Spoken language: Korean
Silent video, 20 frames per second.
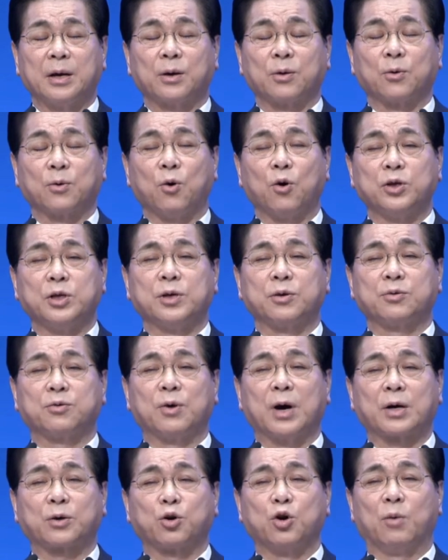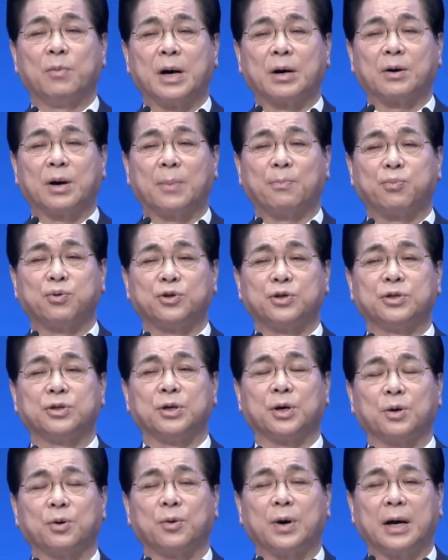고집과 교만과
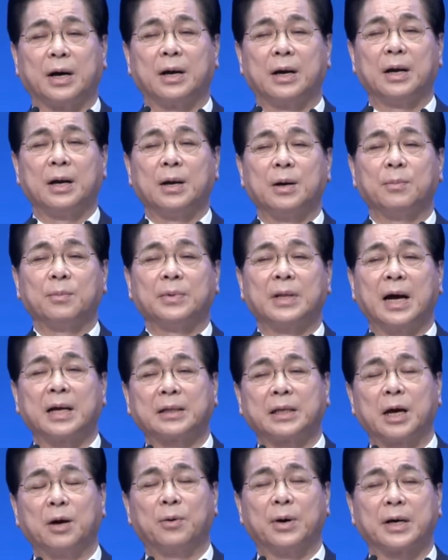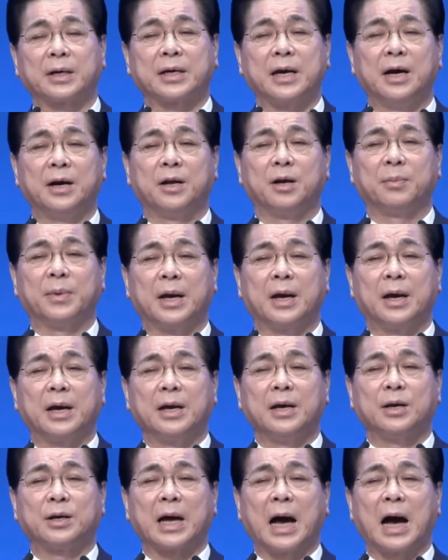불순종과 나태와 게으름의
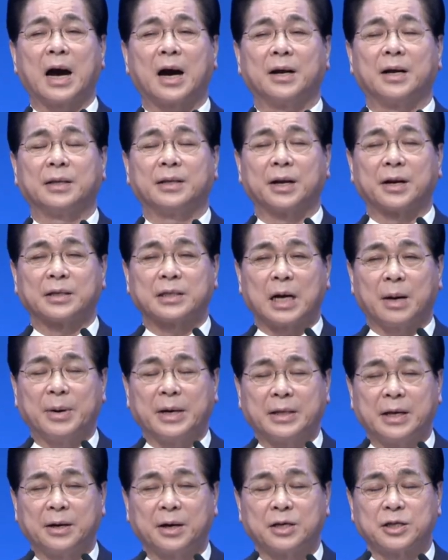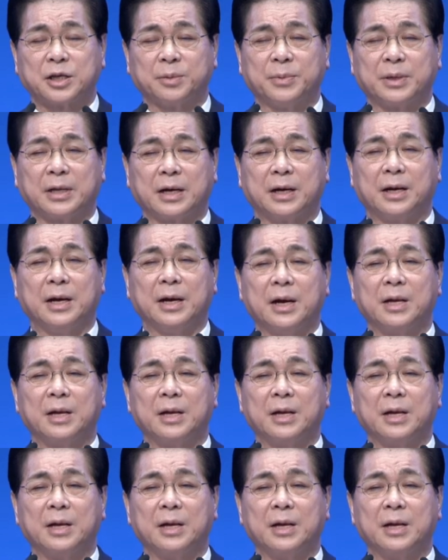이 아간을 때려잡아야 되는 것입니다.